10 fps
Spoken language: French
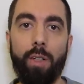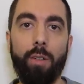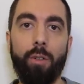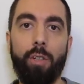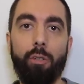
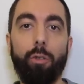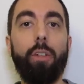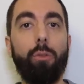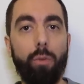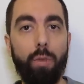des, euh, gens
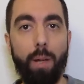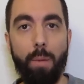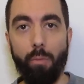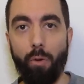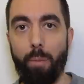qui suivaient les
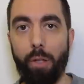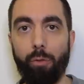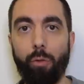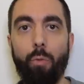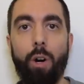mêmes
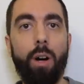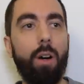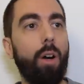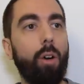formations que moi,